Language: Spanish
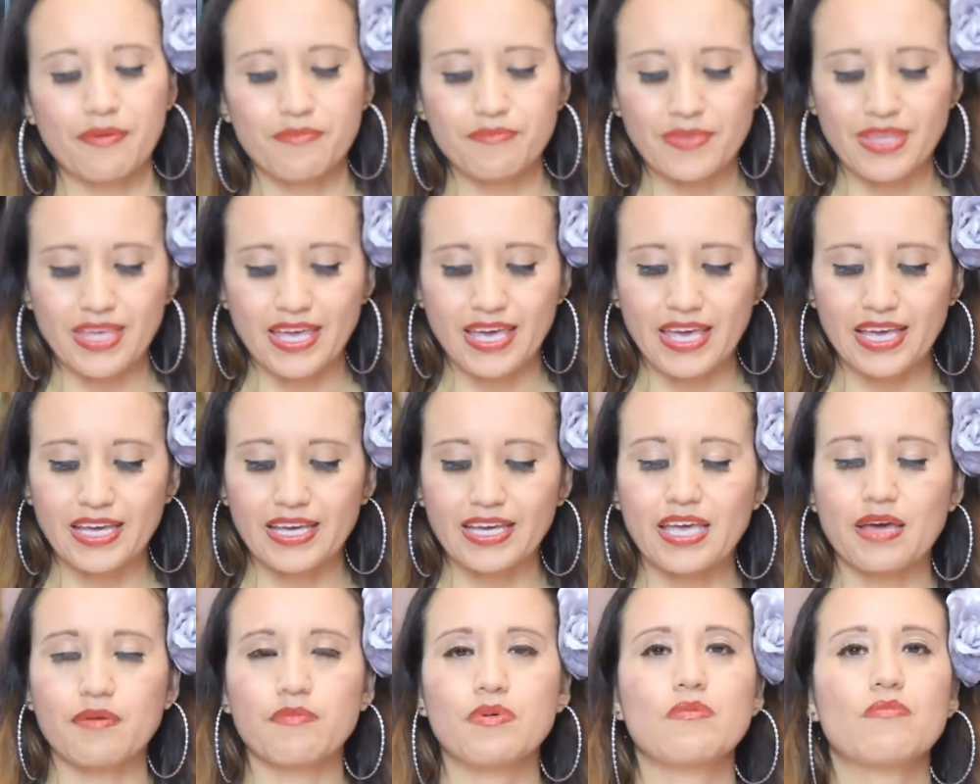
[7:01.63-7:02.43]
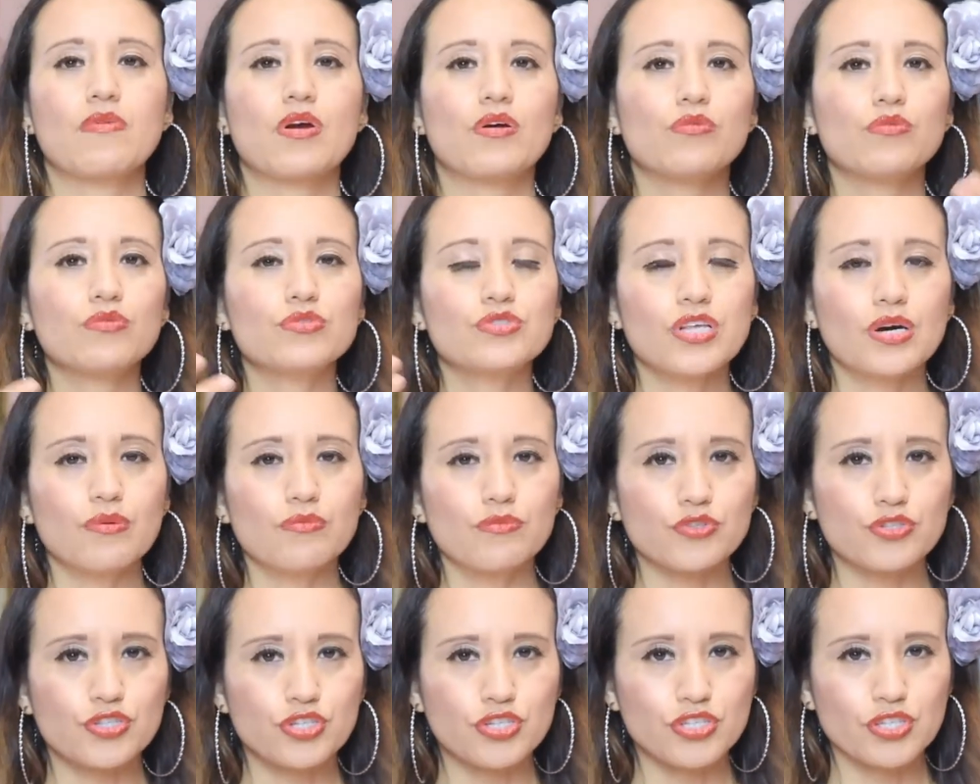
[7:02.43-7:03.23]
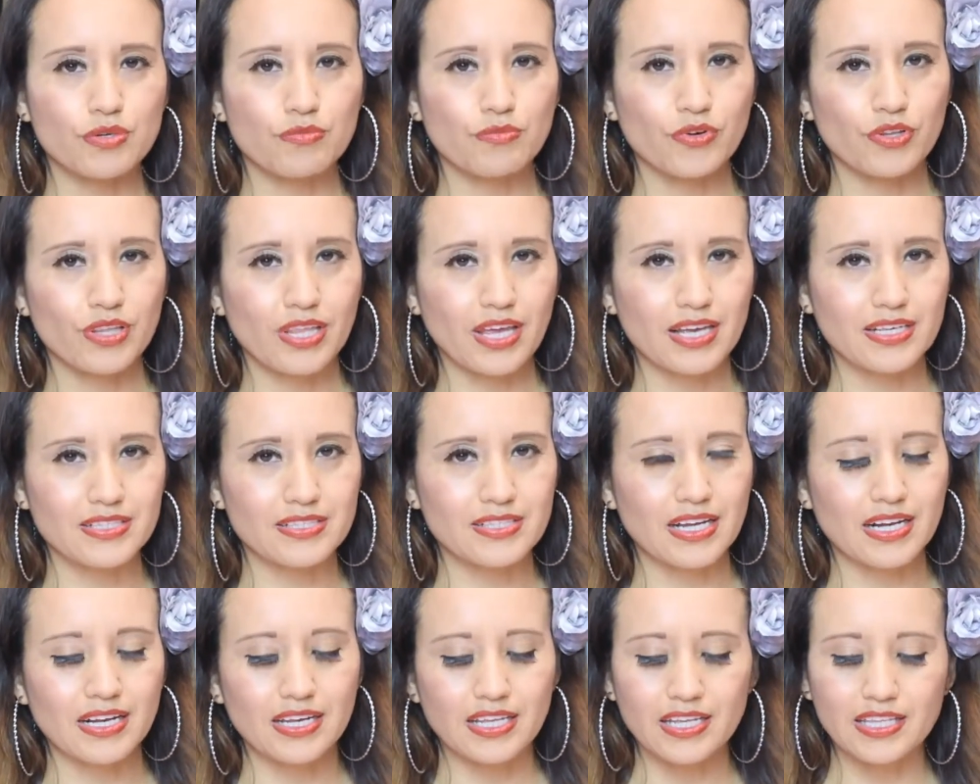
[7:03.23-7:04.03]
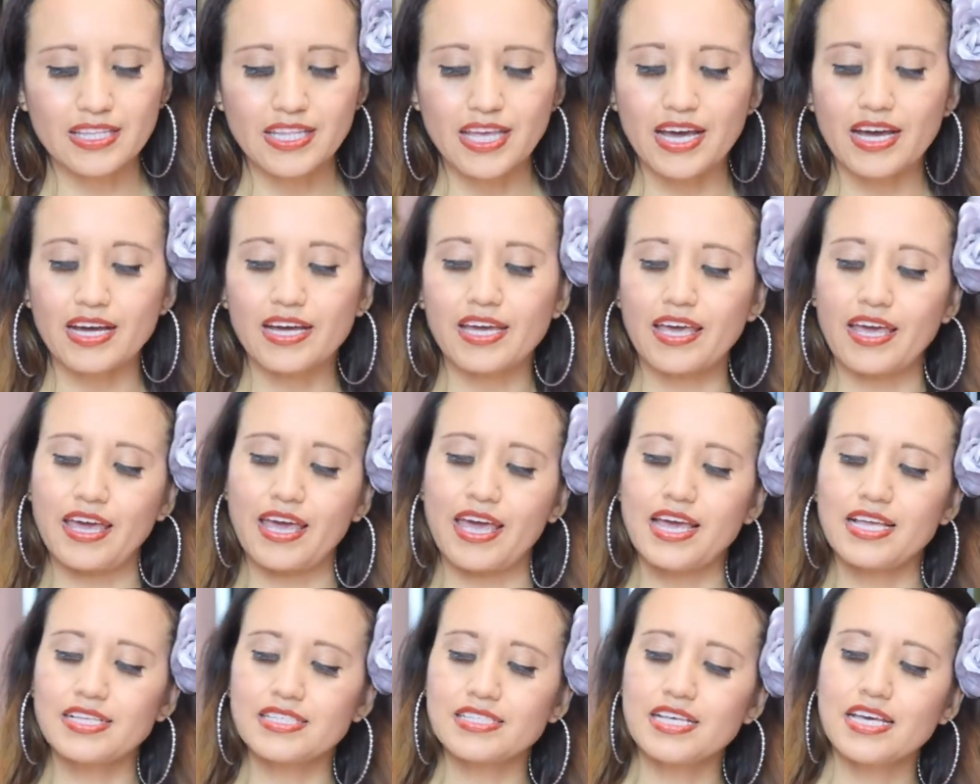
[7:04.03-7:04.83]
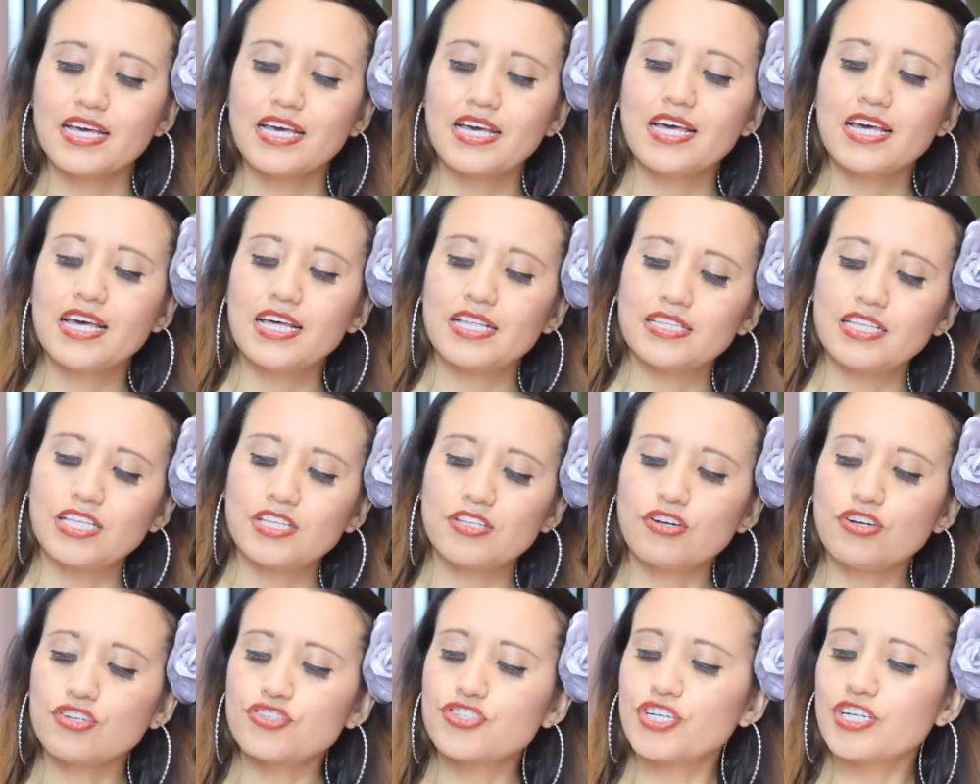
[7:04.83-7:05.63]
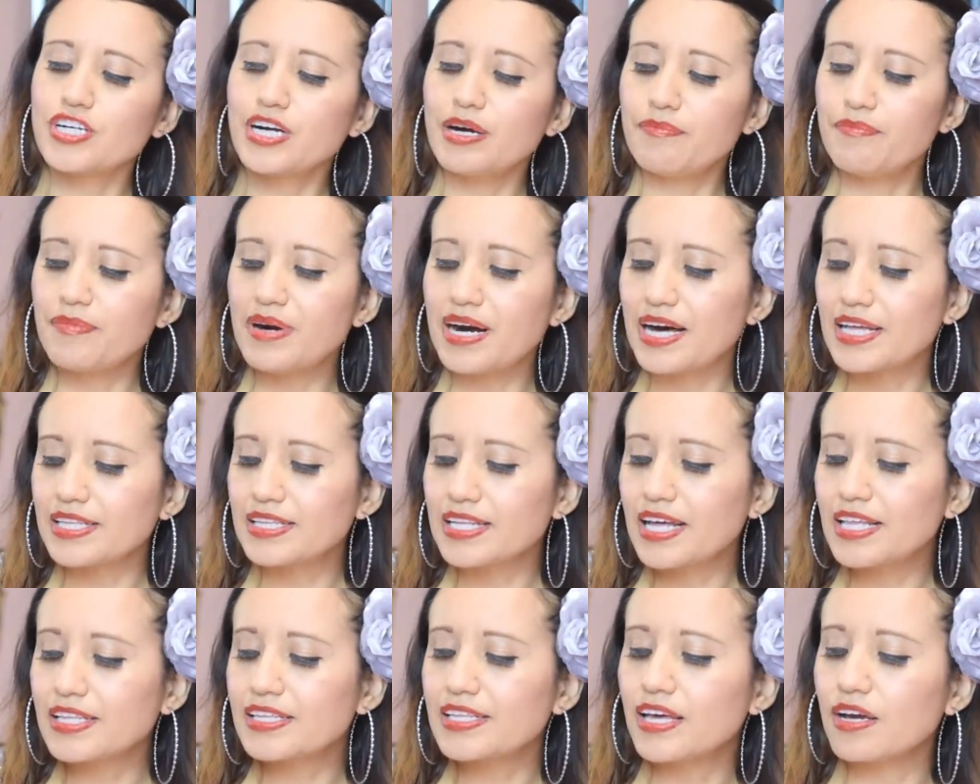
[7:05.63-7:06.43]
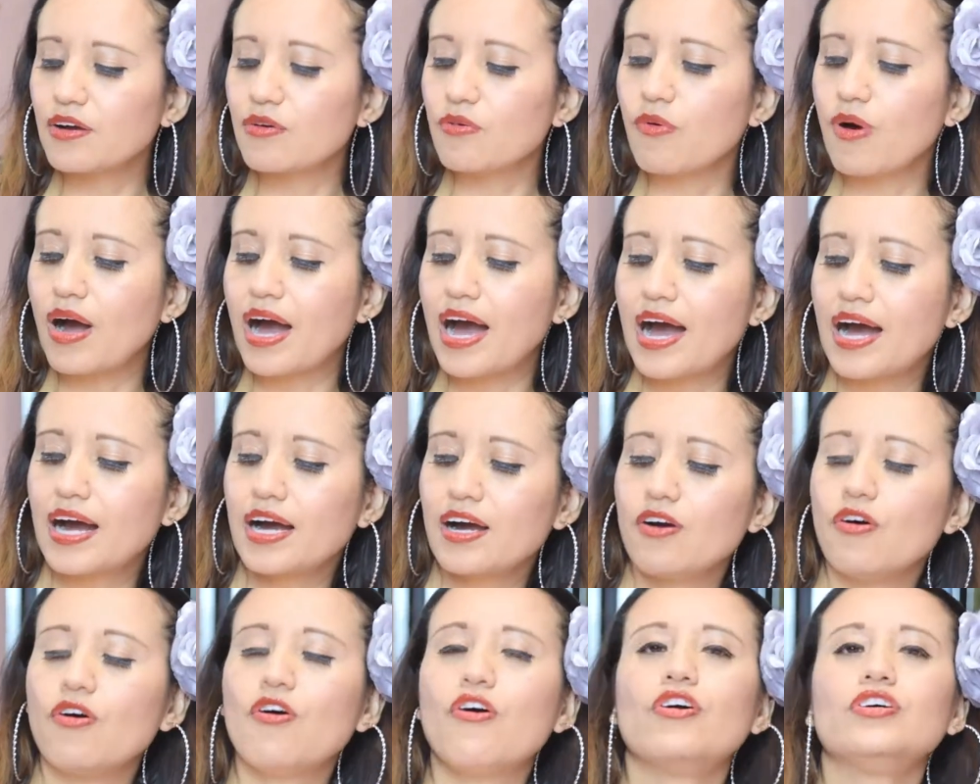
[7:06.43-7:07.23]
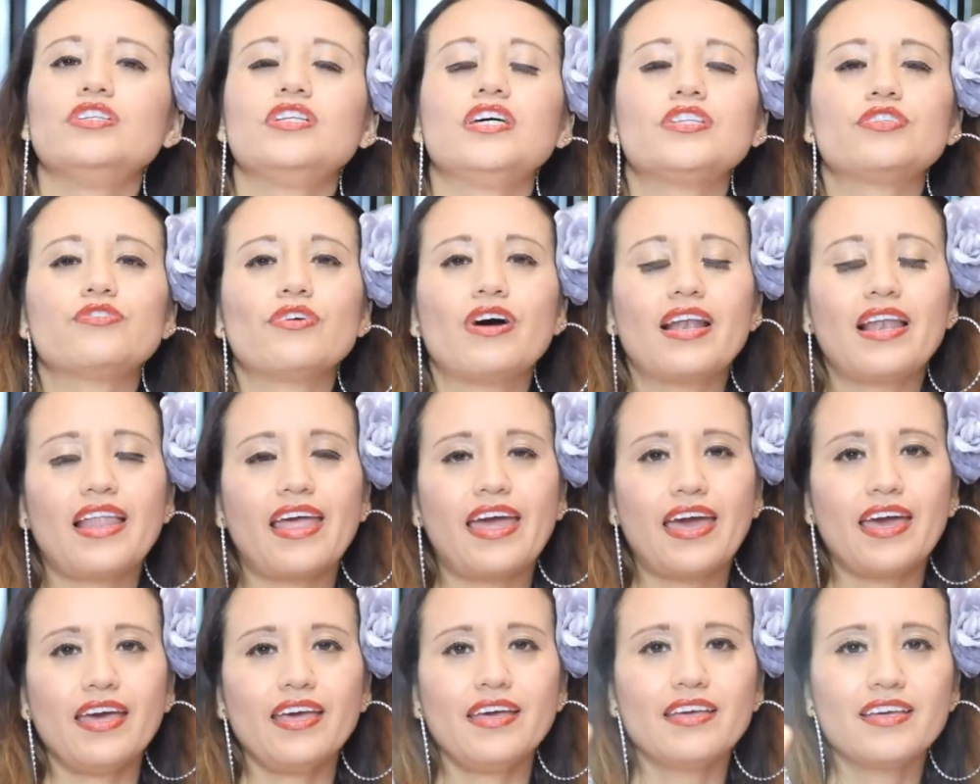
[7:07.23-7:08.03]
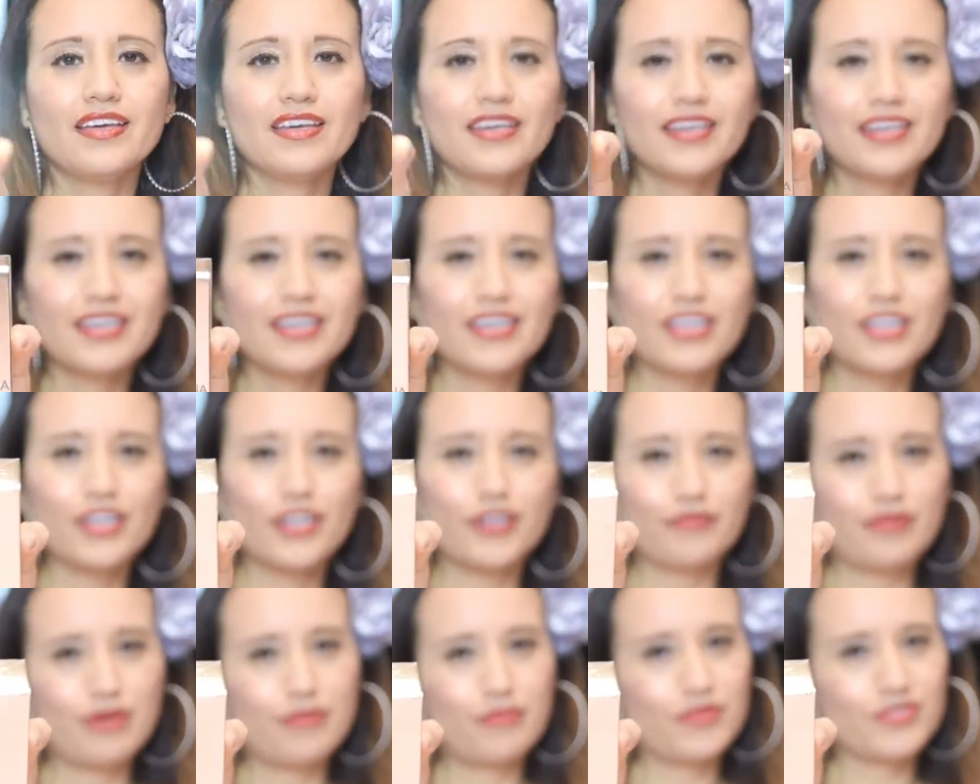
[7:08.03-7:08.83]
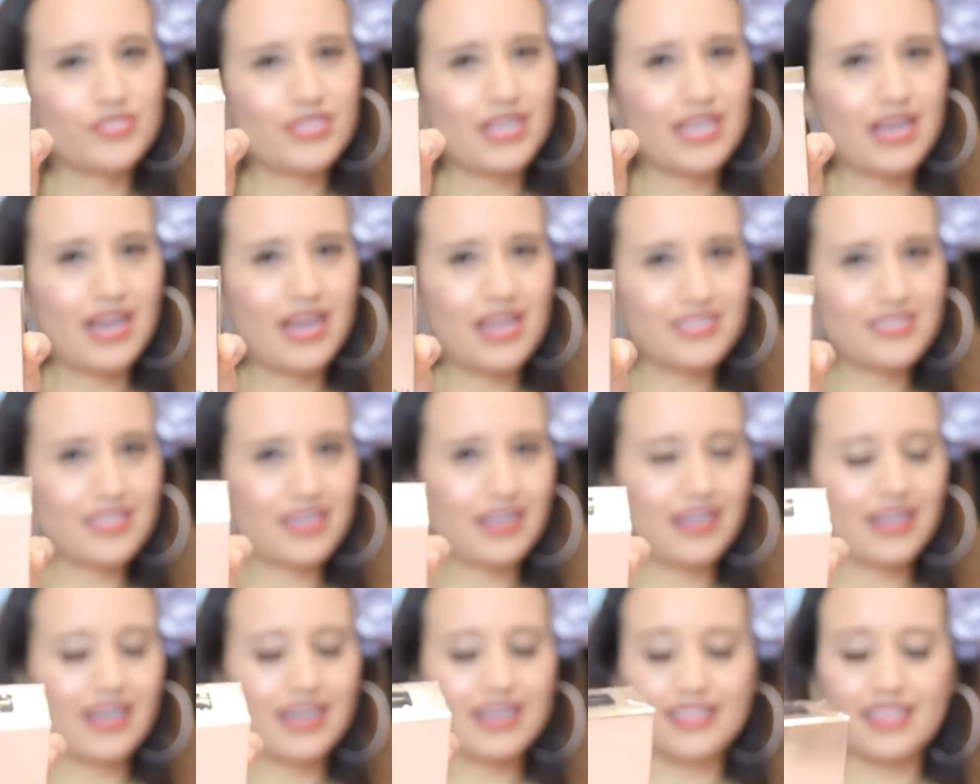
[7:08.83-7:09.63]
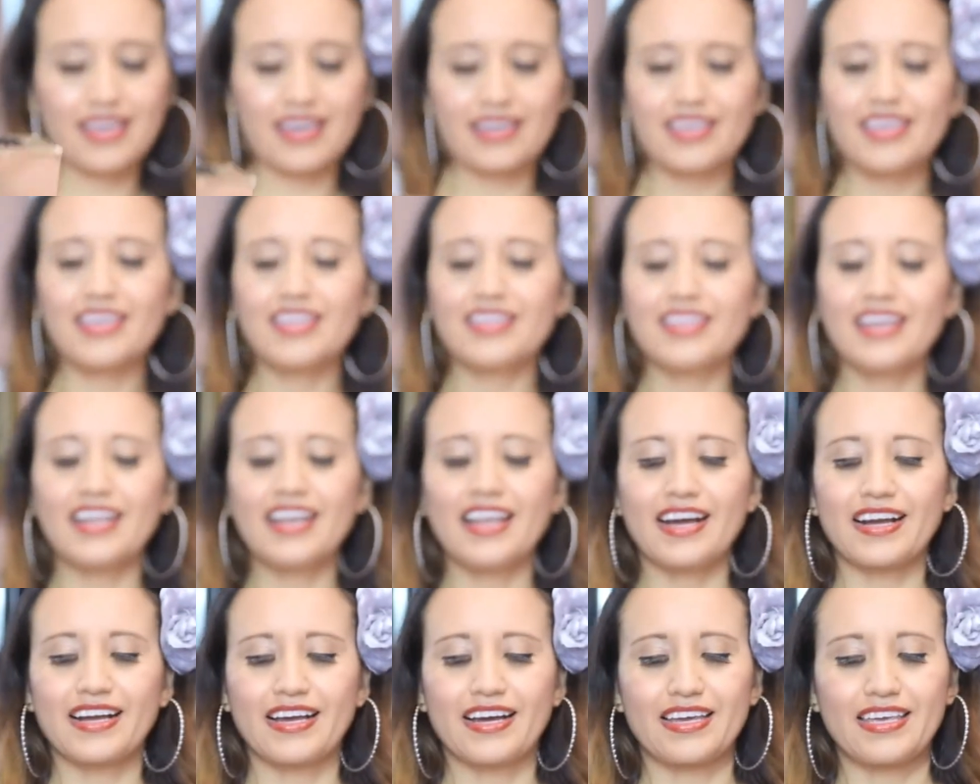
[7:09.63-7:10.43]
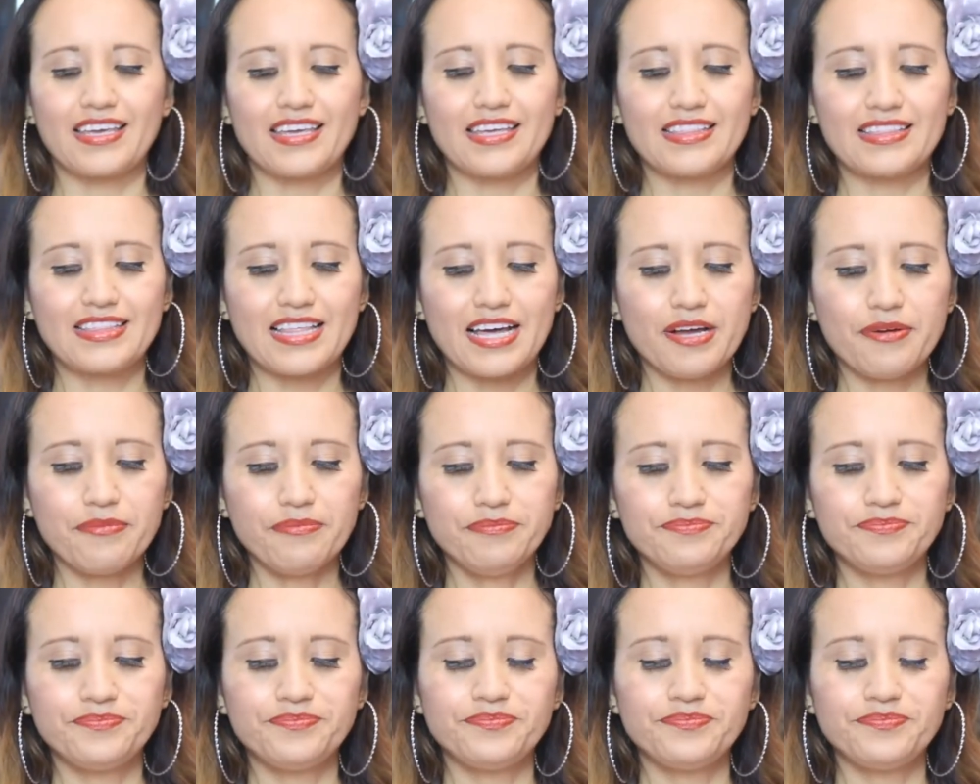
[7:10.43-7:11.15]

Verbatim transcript: también que a mí me gusta muchísimo de esta línea, que es de Dolce Gabbana, de One o de Toilette. vamos a sacar de aquí, de la cajita.